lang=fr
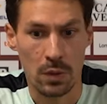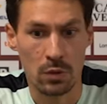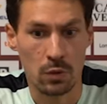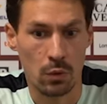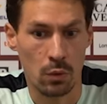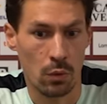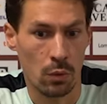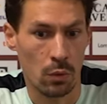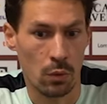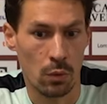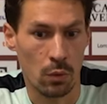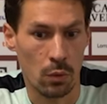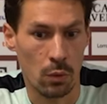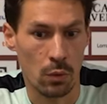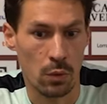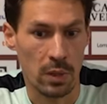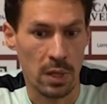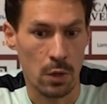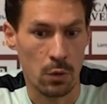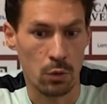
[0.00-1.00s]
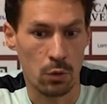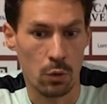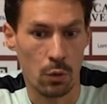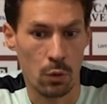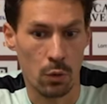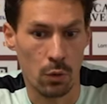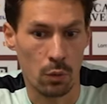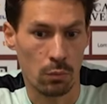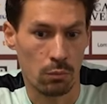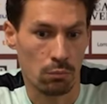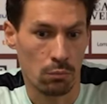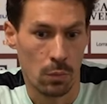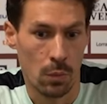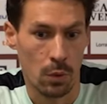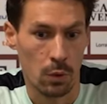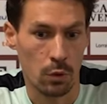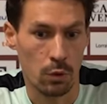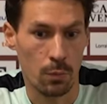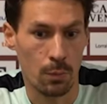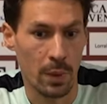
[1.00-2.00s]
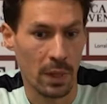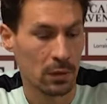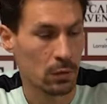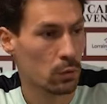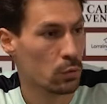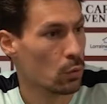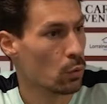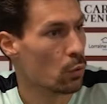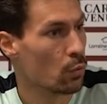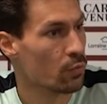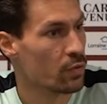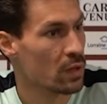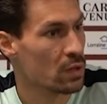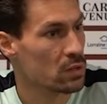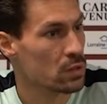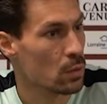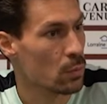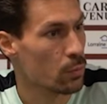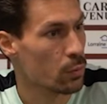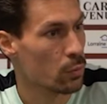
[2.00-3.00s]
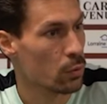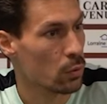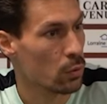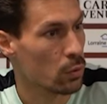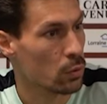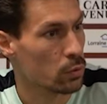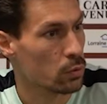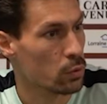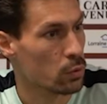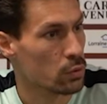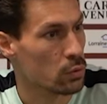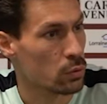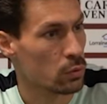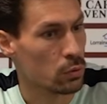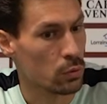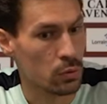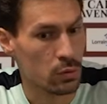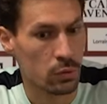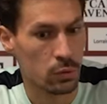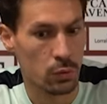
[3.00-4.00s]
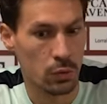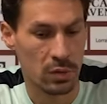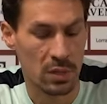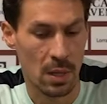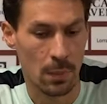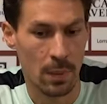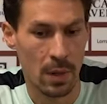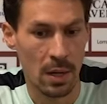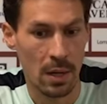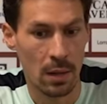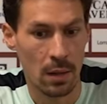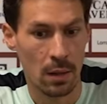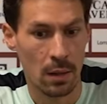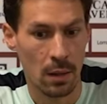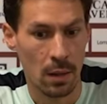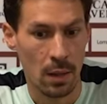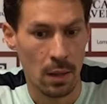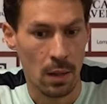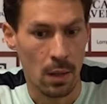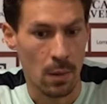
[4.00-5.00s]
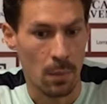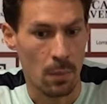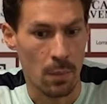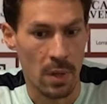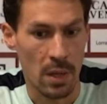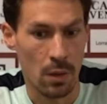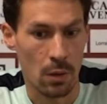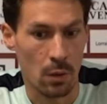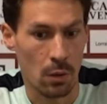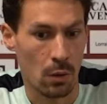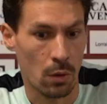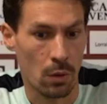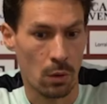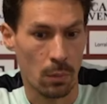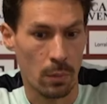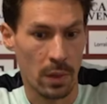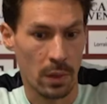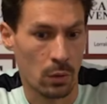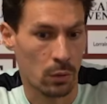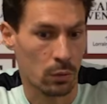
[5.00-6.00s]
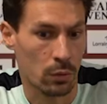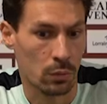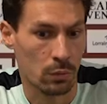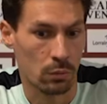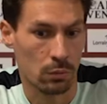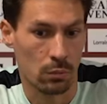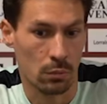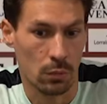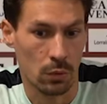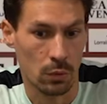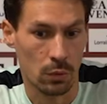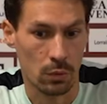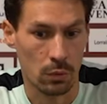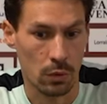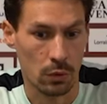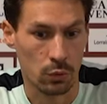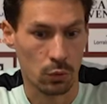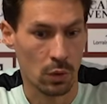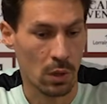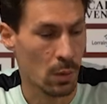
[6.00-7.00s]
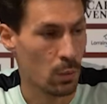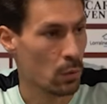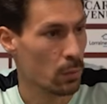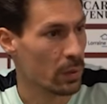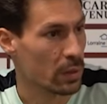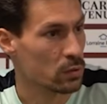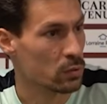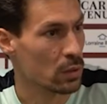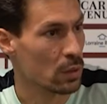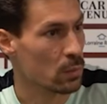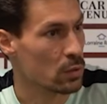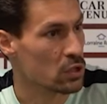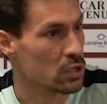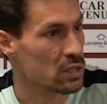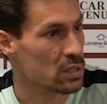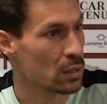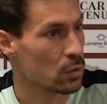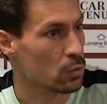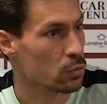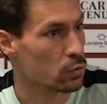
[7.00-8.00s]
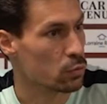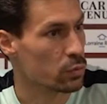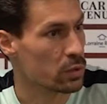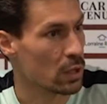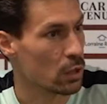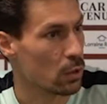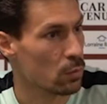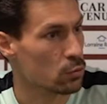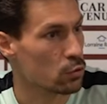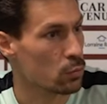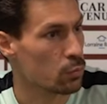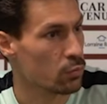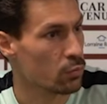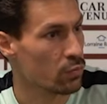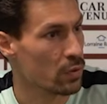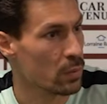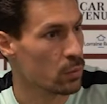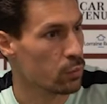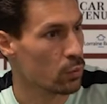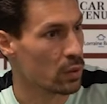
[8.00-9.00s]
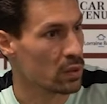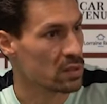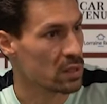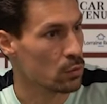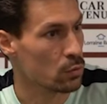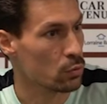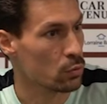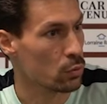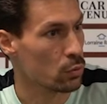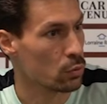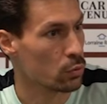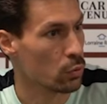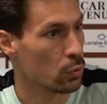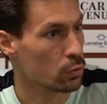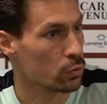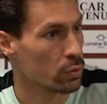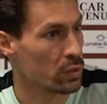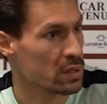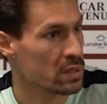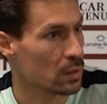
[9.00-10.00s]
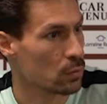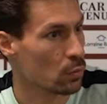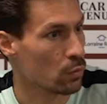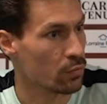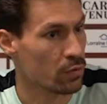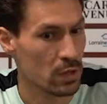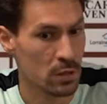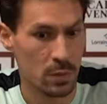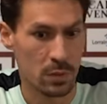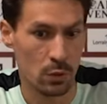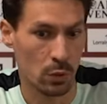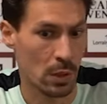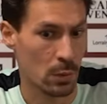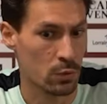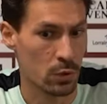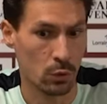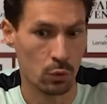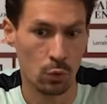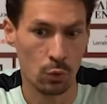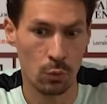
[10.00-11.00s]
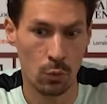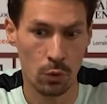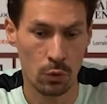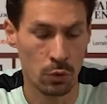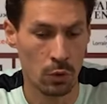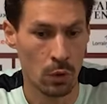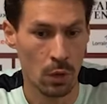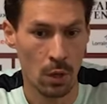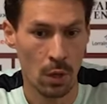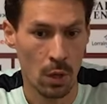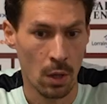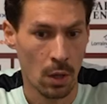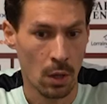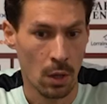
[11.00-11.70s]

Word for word: je pense qu'il y a une, une perte de confiance un peu de, sa part. Mais ben, en, tout cas, moi personnellement, j'essaie de le soutenir comme je pouvais pour essayer de lui redonner cette confiance parce qu'on a besoin de tout le monde.